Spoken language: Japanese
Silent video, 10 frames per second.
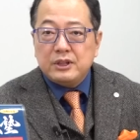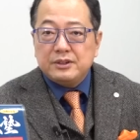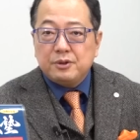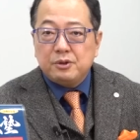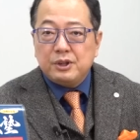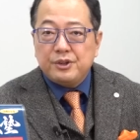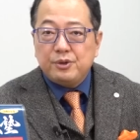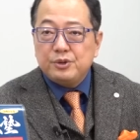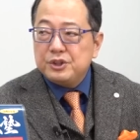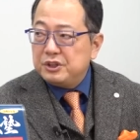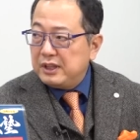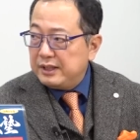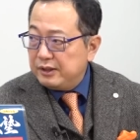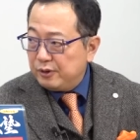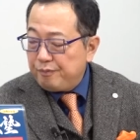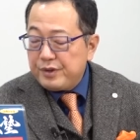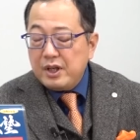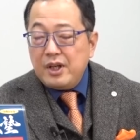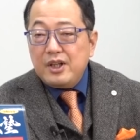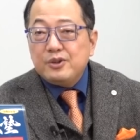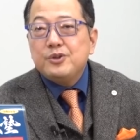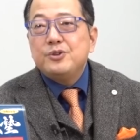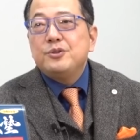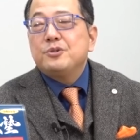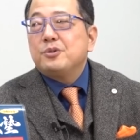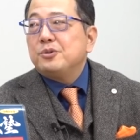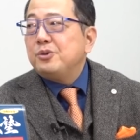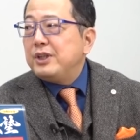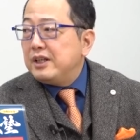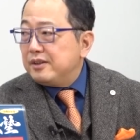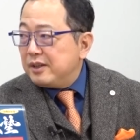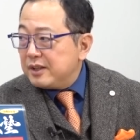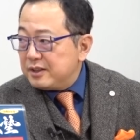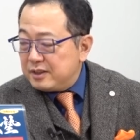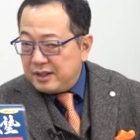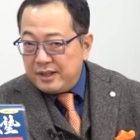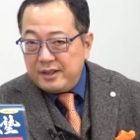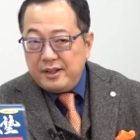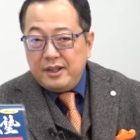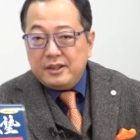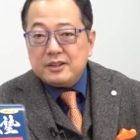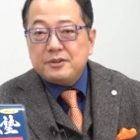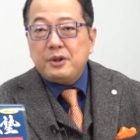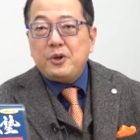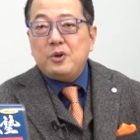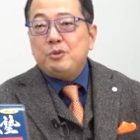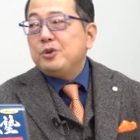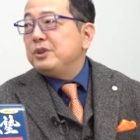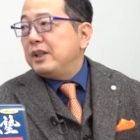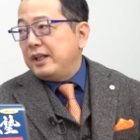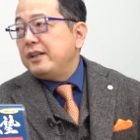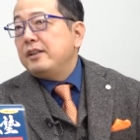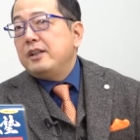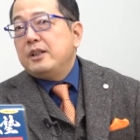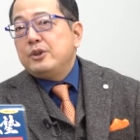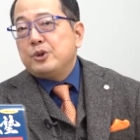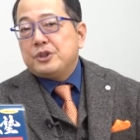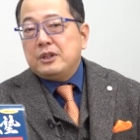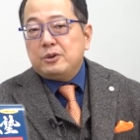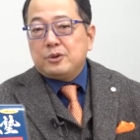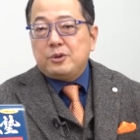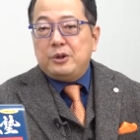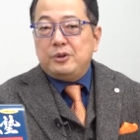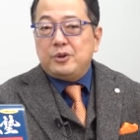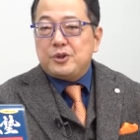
り出すことは基本しないと。うん、ということをやってきて、はい、それをもってね、吉田ドクトリンの